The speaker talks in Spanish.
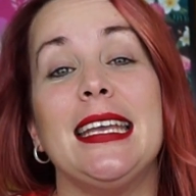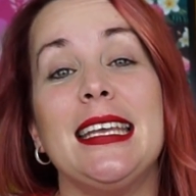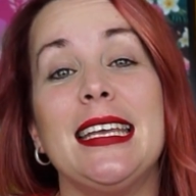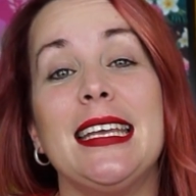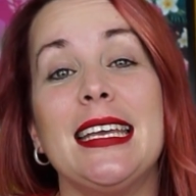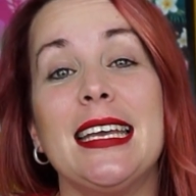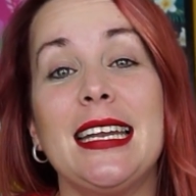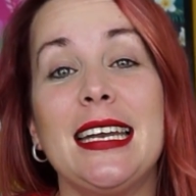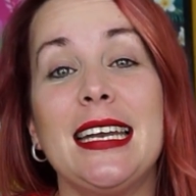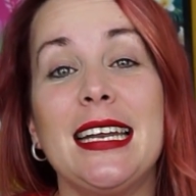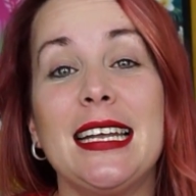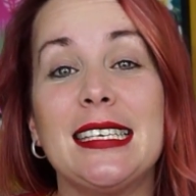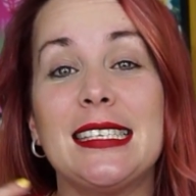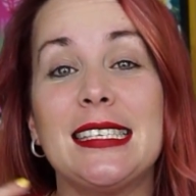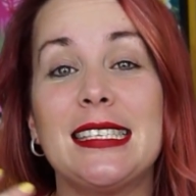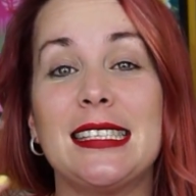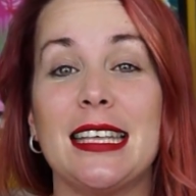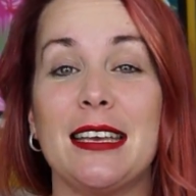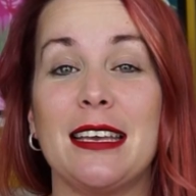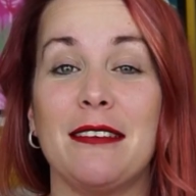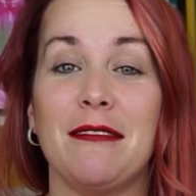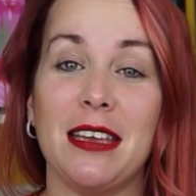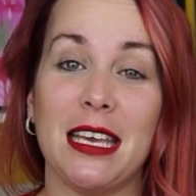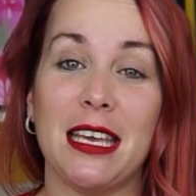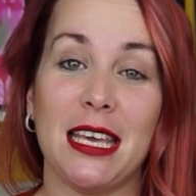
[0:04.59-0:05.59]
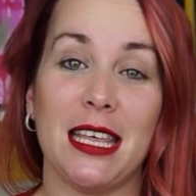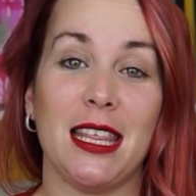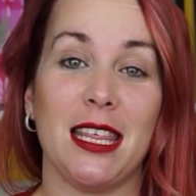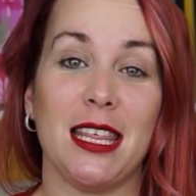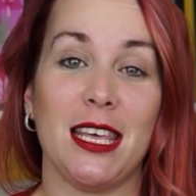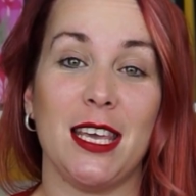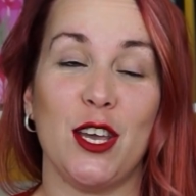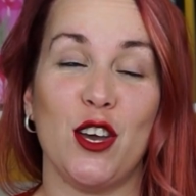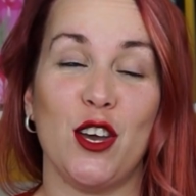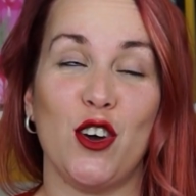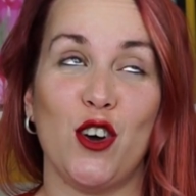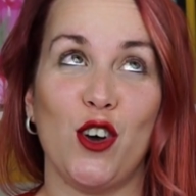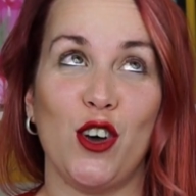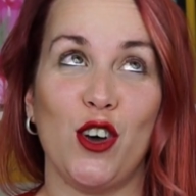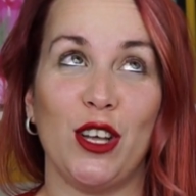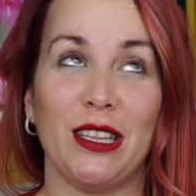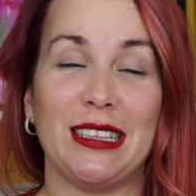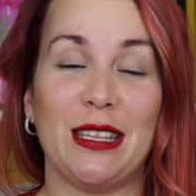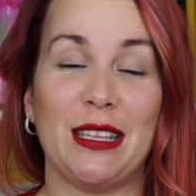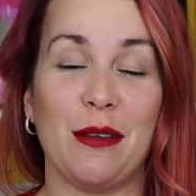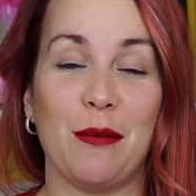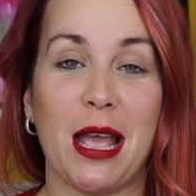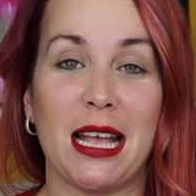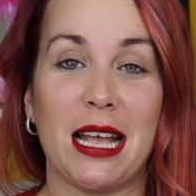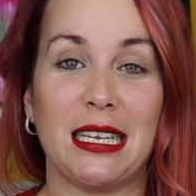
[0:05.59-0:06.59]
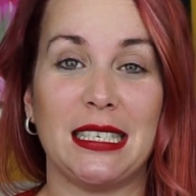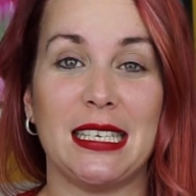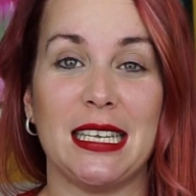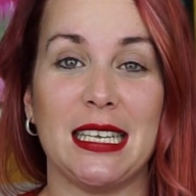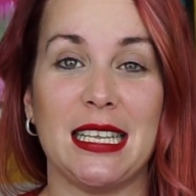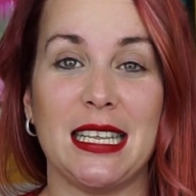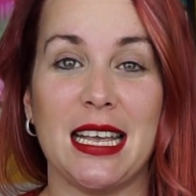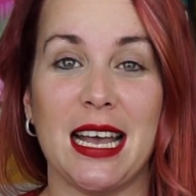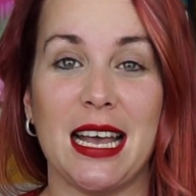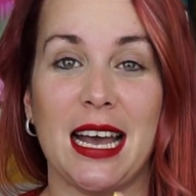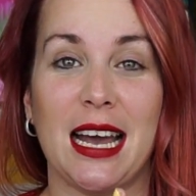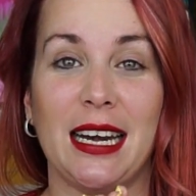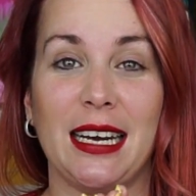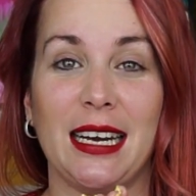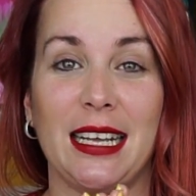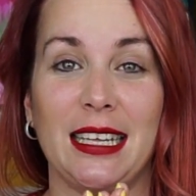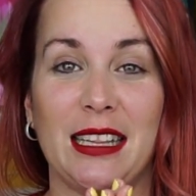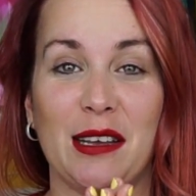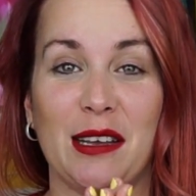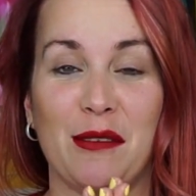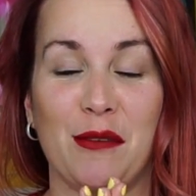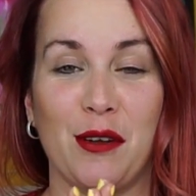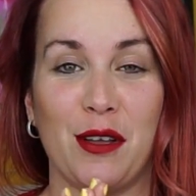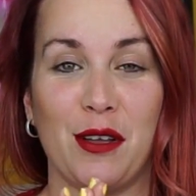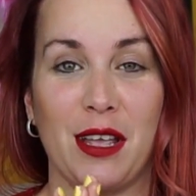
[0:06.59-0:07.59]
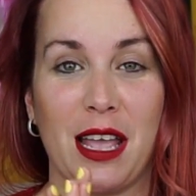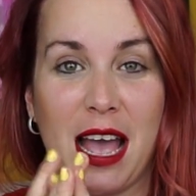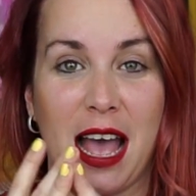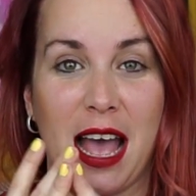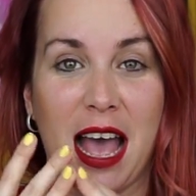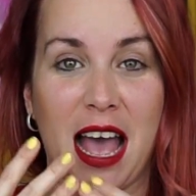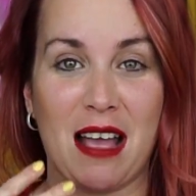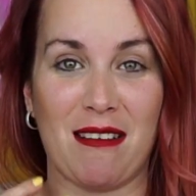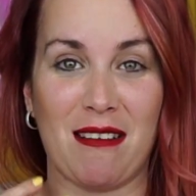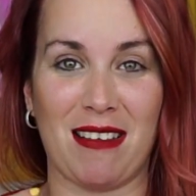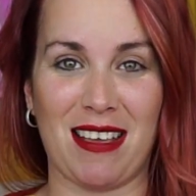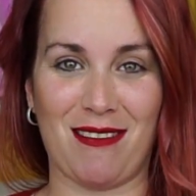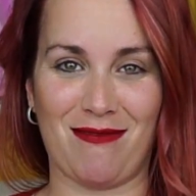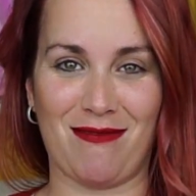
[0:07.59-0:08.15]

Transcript: Y en este vídeo te voy a enseñar y te voy a,